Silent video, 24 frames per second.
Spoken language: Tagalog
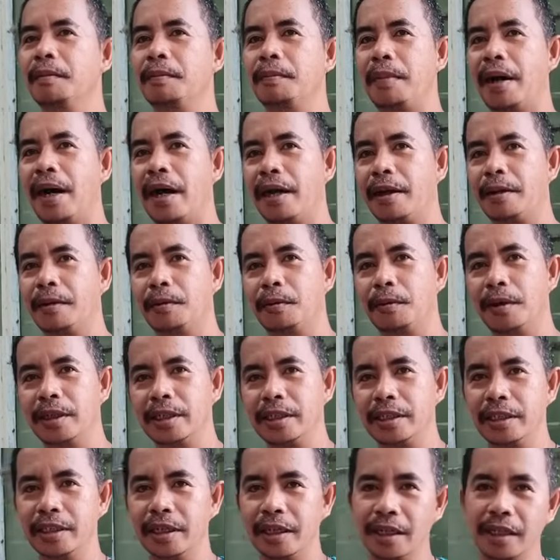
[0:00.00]
para
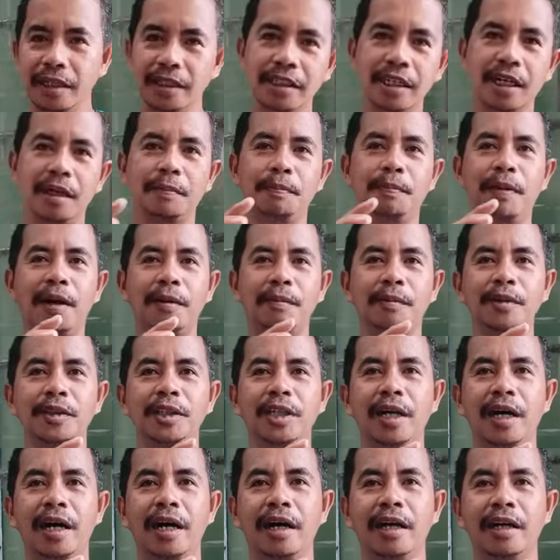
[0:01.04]
once na isalpak mo
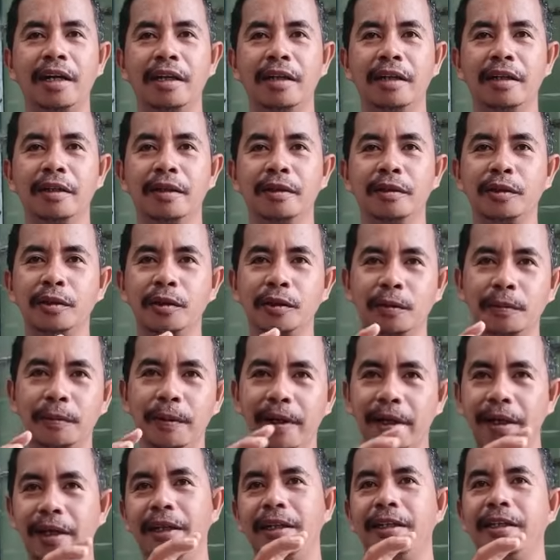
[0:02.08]
siya,
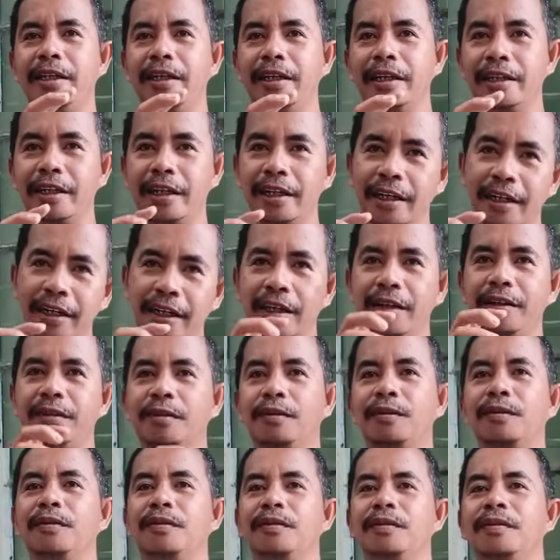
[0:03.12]
super healthy na talaga
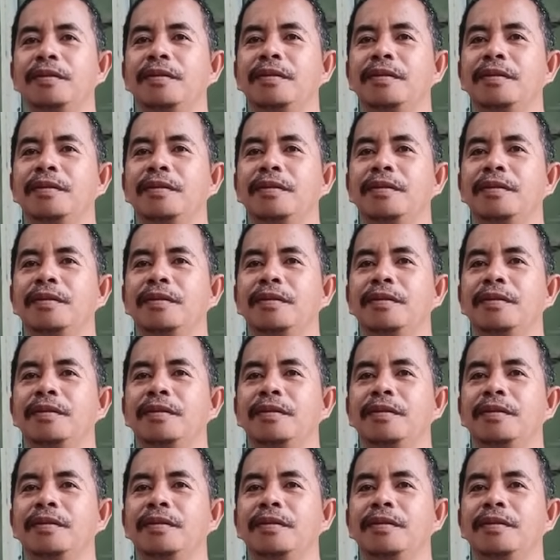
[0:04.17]
yung